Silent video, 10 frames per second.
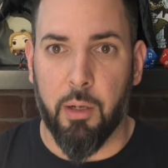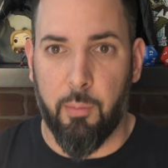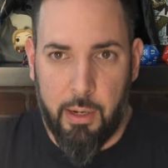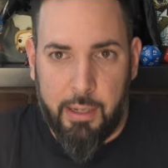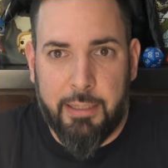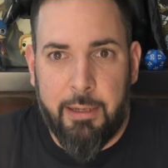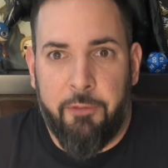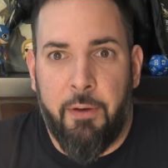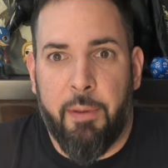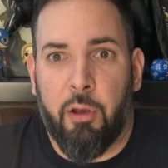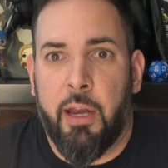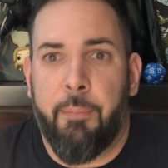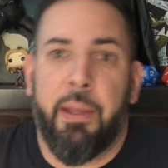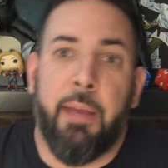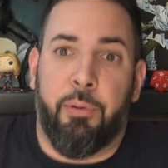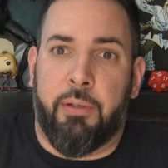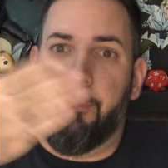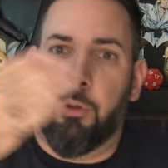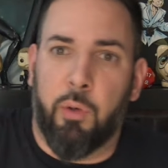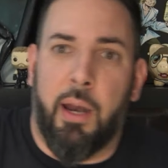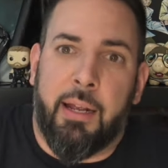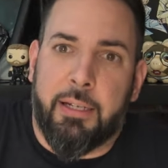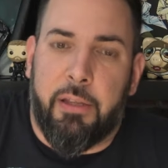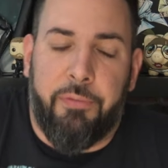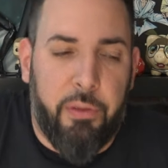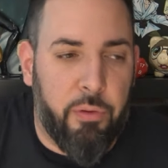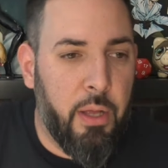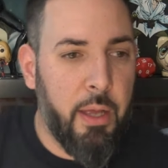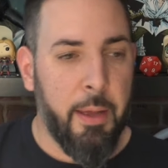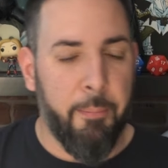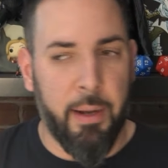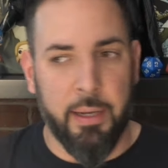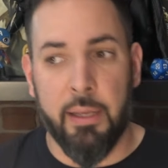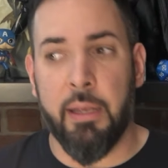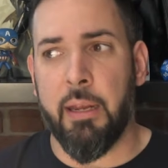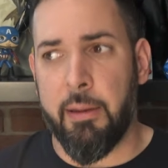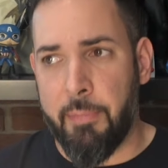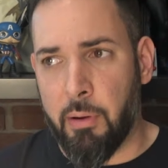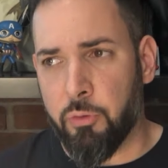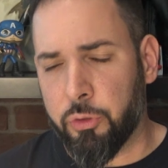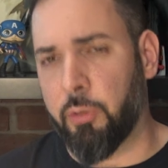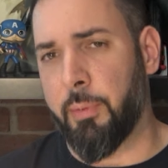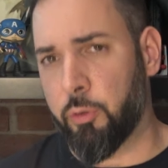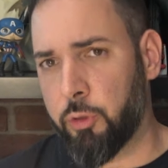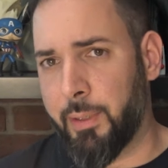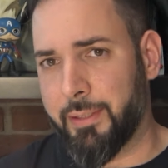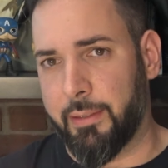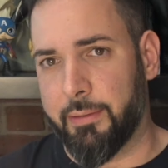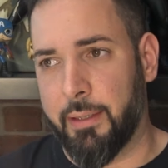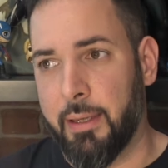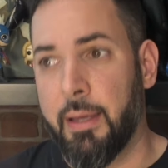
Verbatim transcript: como las casas de flamenco aquí en España, pues en Portugal las casas de fado, ¿vale? Y me gustó, me gustó bastante.